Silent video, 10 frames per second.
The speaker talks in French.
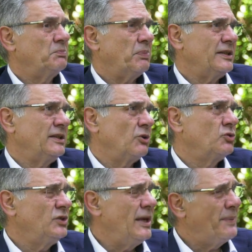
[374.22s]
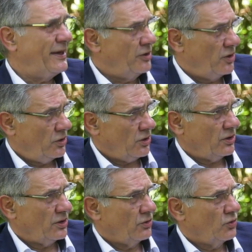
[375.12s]
pratiquement tous les bailleurs
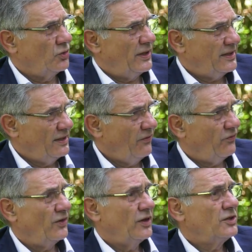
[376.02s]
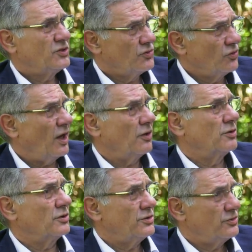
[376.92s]
collectifs se
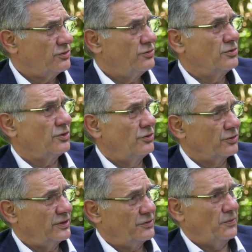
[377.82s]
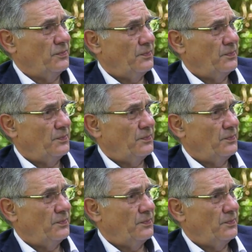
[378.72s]
raccordent sur le réseau.